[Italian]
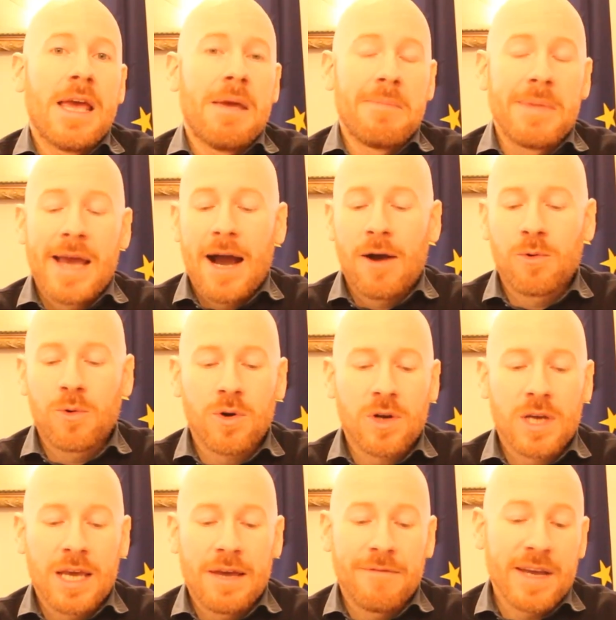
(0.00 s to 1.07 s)
e mi
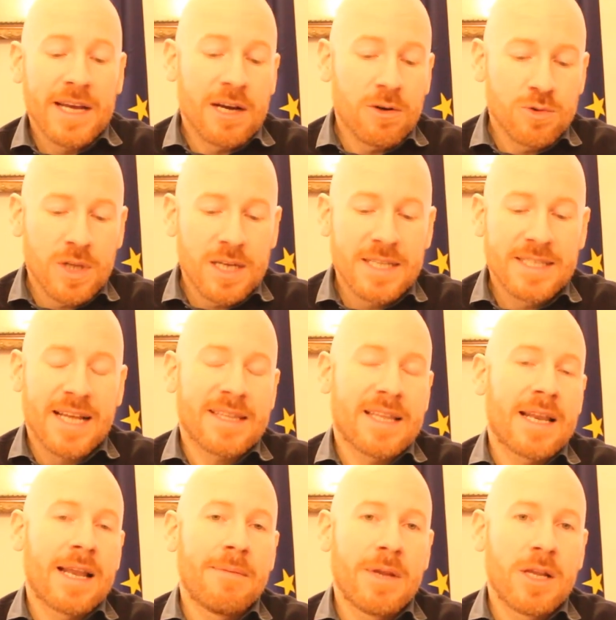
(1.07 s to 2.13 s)
auguro che venga
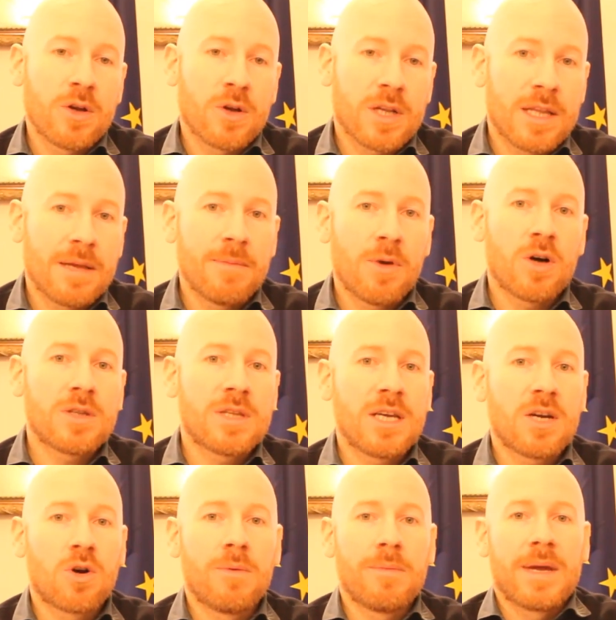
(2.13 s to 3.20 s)
utilizzata nel migliore dei
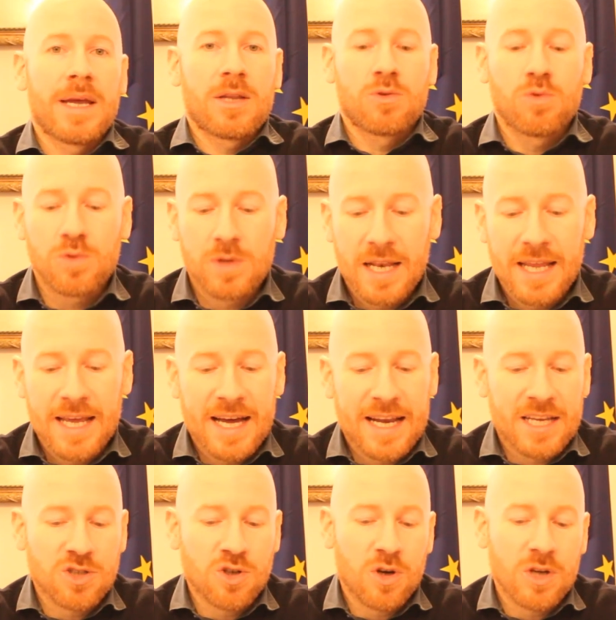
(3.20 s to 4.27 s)
modi come tutte le
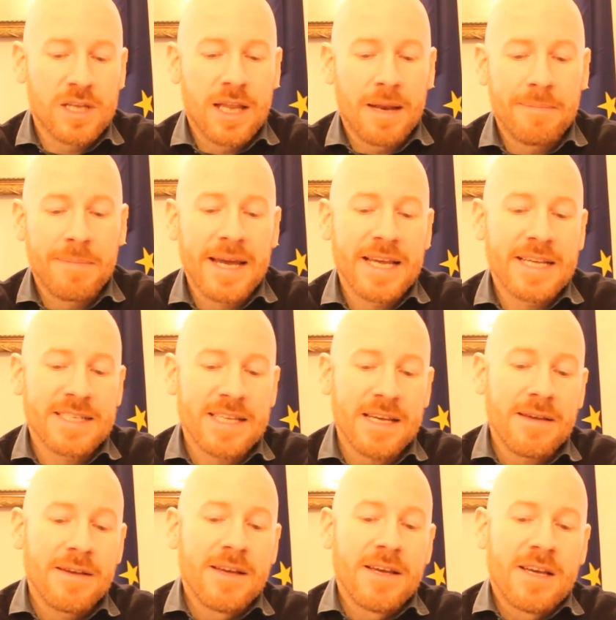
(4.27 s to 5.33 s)
aree giochi del
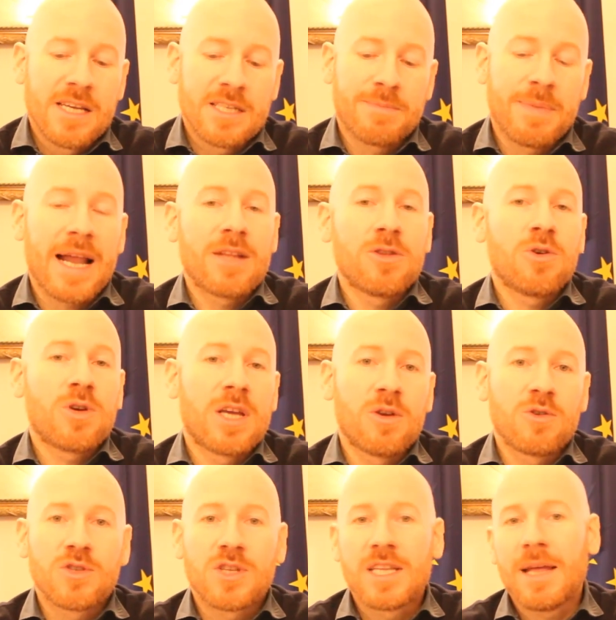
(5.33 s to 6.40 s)
paese, sperando che
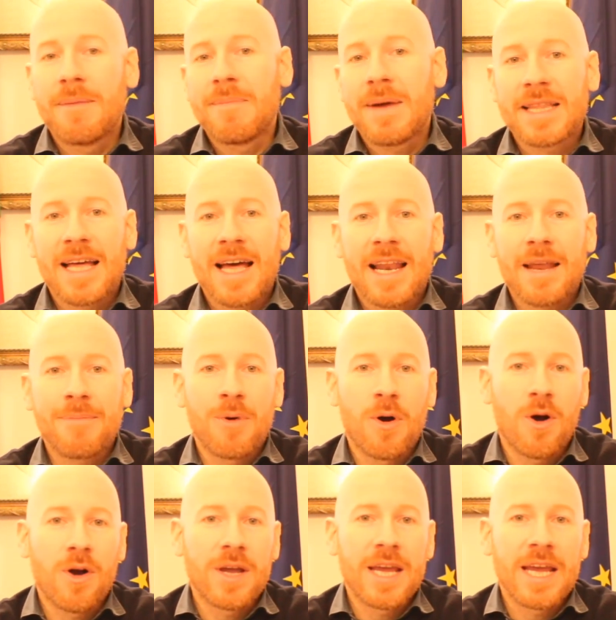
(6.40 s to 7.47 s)
non si debba andare
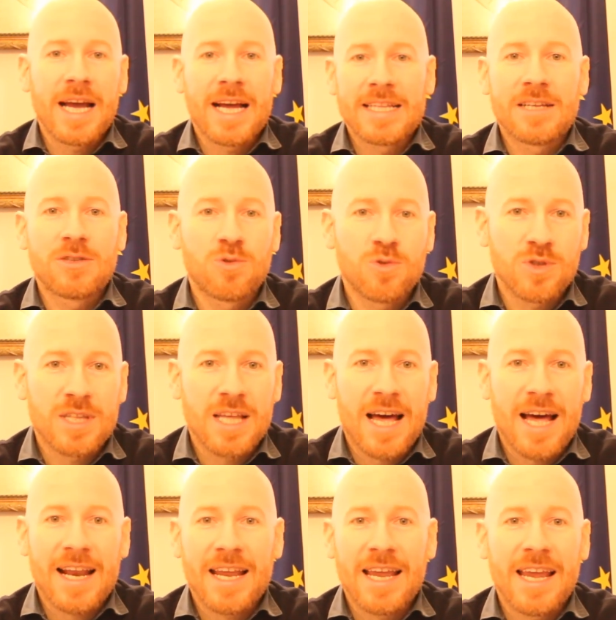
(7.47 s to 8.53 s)
poi ad
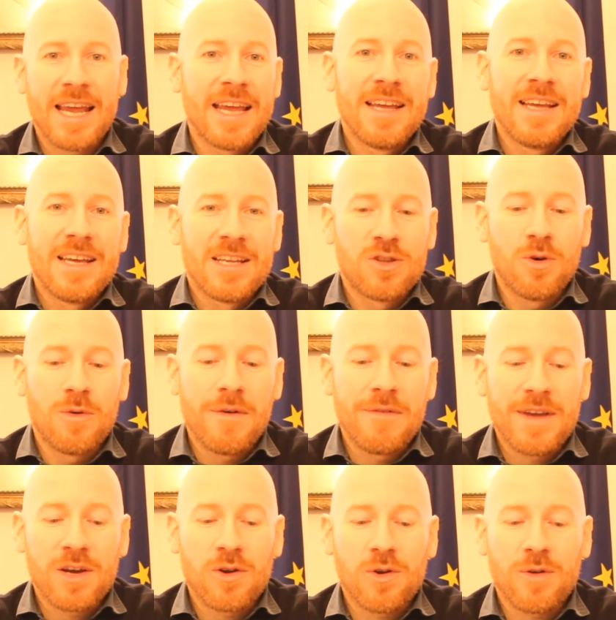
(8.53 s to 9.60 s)
aggiustare dove
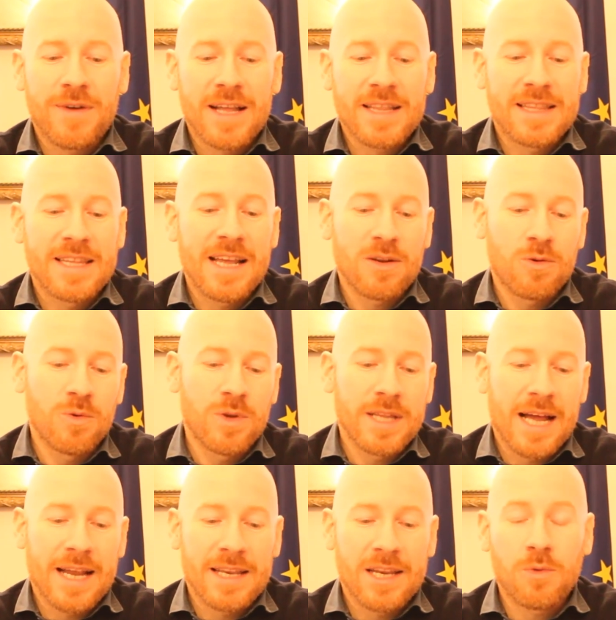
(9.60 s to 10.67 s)
vengono fatti alcuni
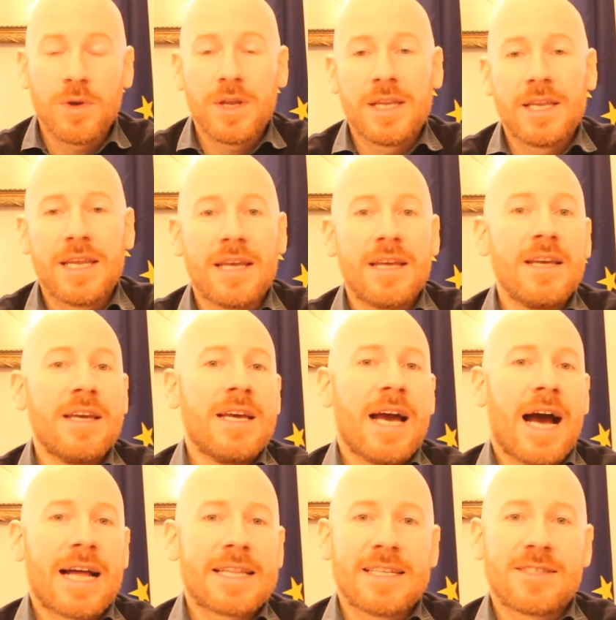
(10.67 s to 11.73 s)
danni. Quindi
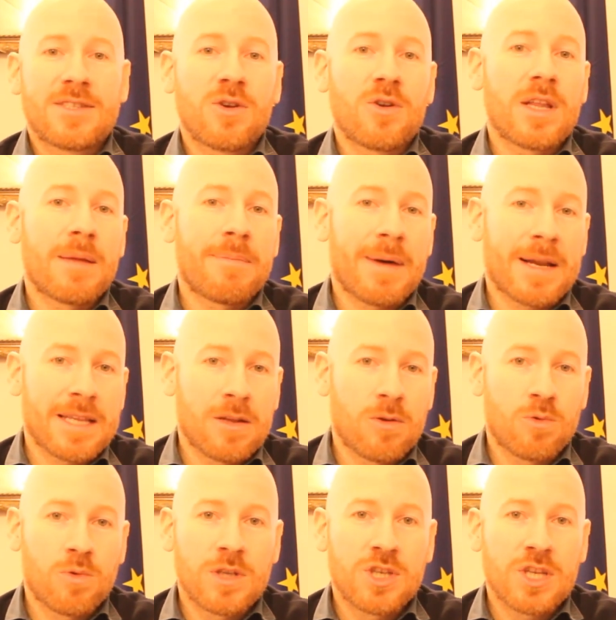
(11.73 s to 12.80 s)
attenzione da parte di
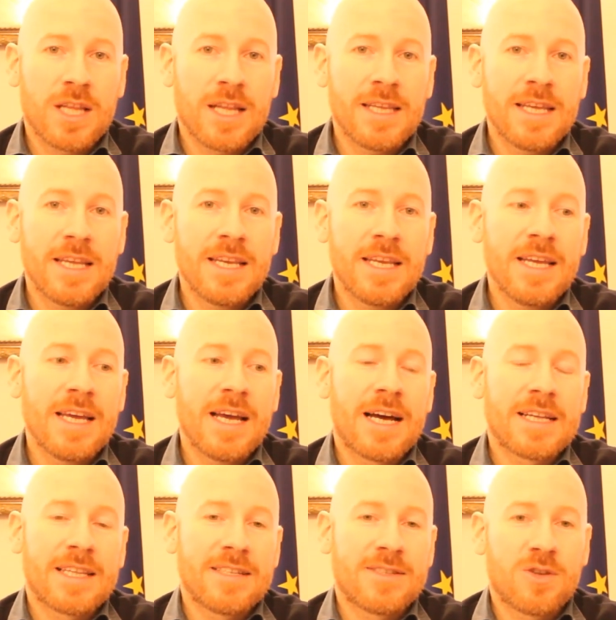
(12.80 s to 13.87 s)
tutti i cittadini,
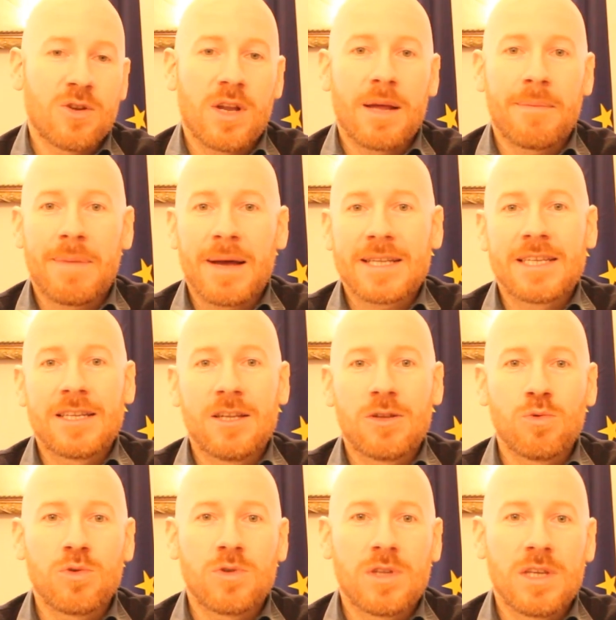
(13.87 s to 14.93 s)
attenzione da parte di
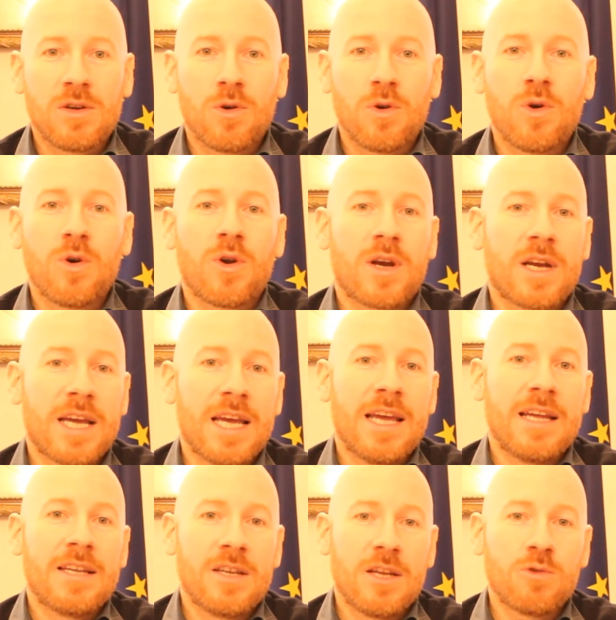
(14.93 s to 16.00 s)
tutti coloro
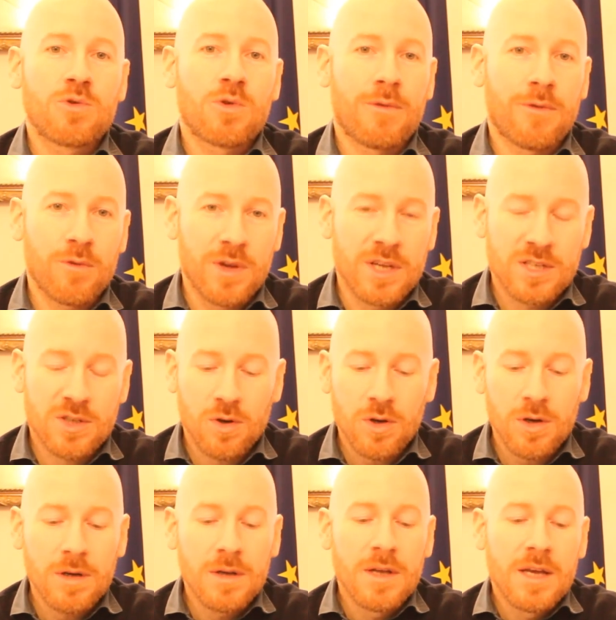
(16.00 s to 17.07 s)
che ne
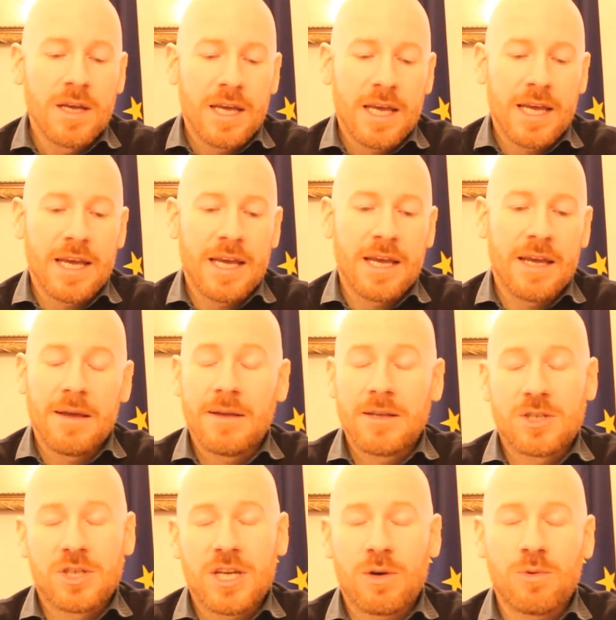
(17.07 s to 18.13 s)
usufruiscono
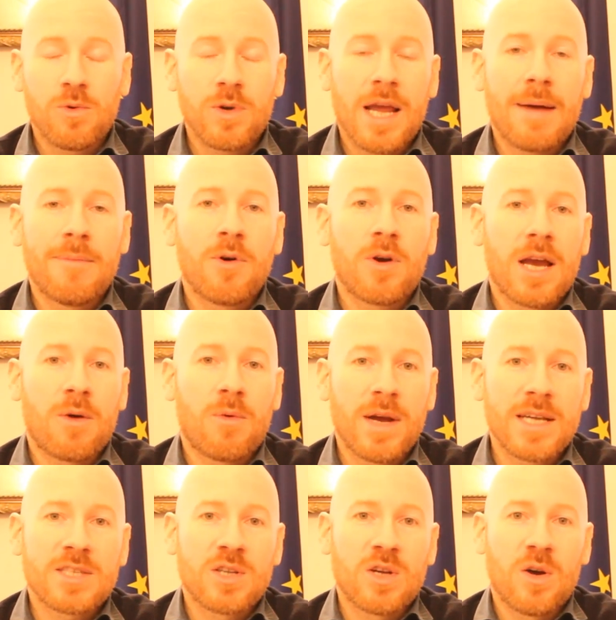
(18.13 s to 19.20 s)
e ci auguriamo che
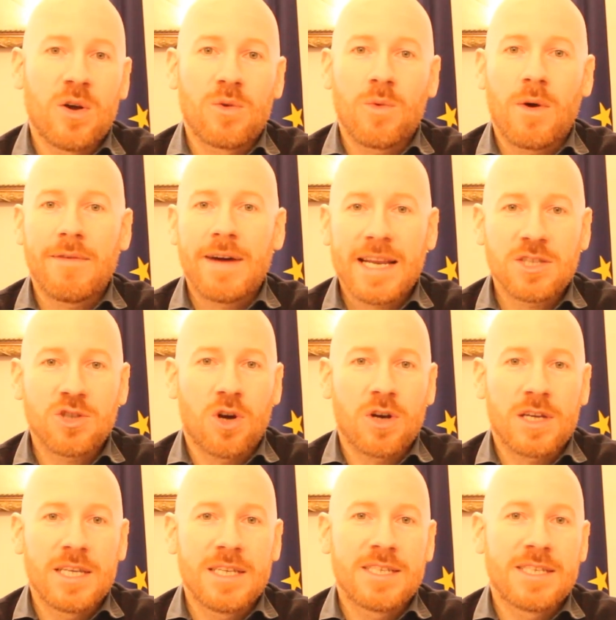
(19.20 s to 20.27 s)
questa nuova area
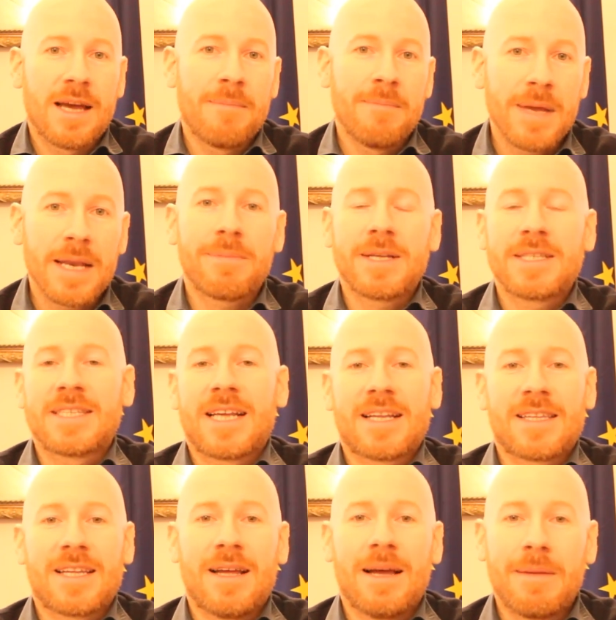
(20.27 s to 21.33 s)
giochi sia ben
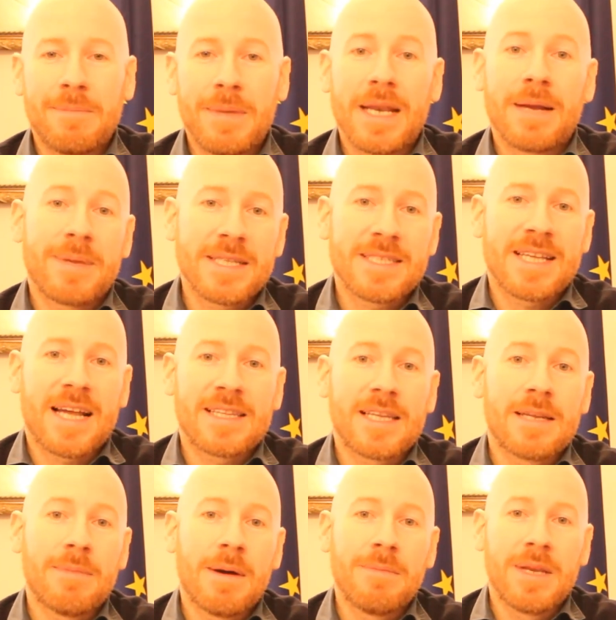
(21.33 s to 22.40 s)
apprezzata, ben apprezzata
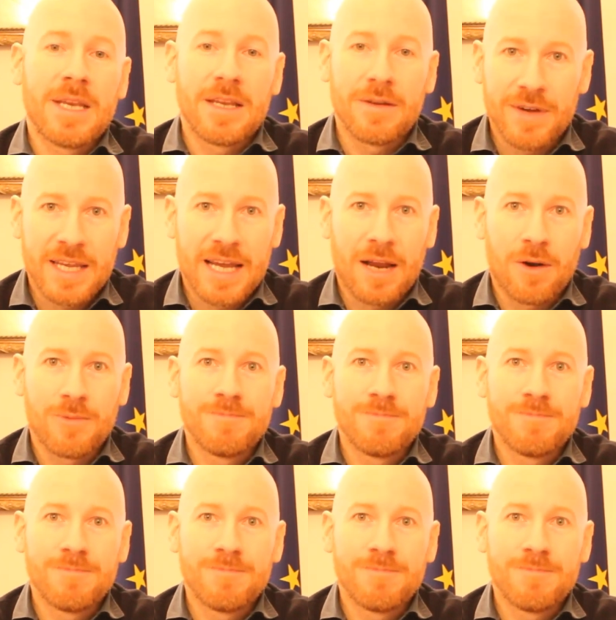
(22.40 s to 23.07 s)
dai bambini di Fagnano.